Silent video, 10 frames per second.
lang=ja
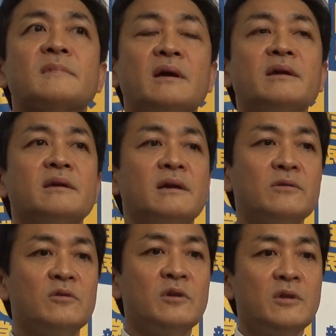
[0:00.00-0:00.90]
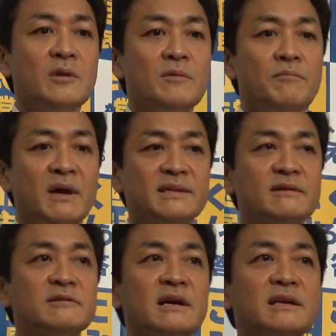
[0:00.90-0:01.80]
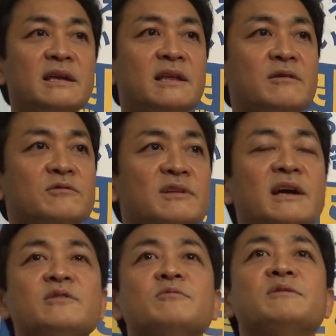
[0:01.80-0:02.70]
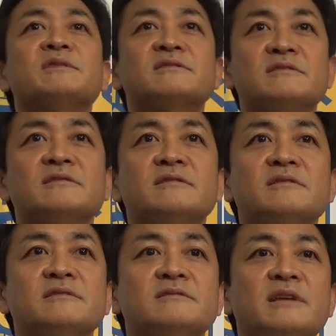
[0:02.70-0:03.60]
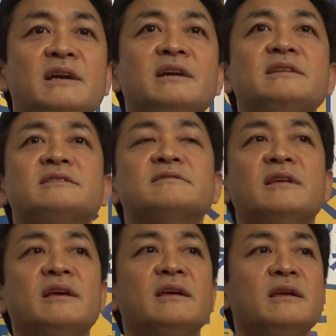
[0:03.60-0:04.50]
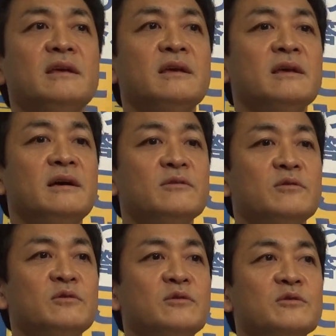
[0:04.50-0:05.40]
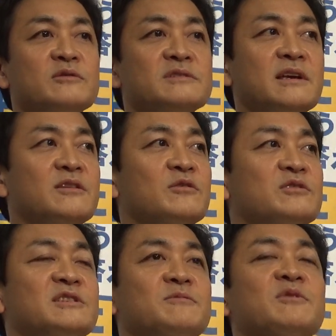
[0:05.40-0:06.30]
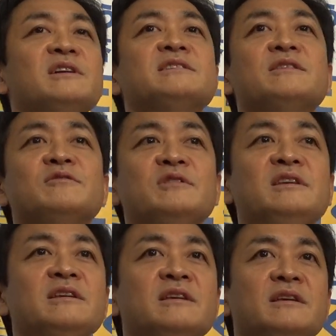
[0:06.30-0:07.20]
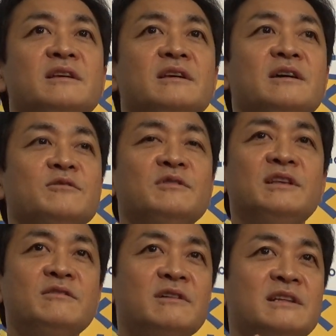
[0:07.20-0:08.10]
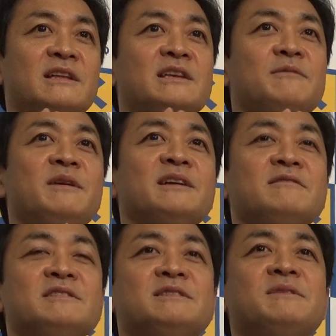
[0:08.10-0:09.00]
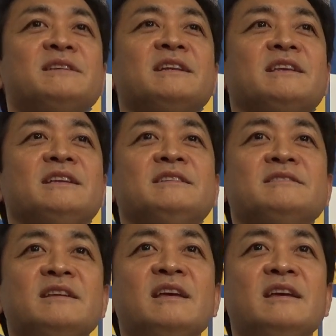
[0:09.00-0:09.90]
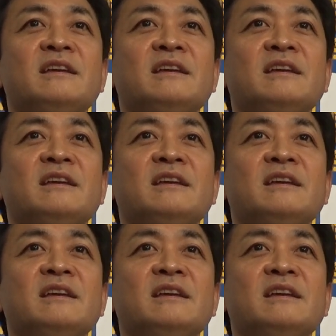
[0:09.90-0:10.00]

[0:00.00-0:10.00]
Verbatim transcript: はいあの全く関係ないことはないと思いますでやはりですねあの先ほど質問があったようにあの理由が何か明確に示されたらいいんですね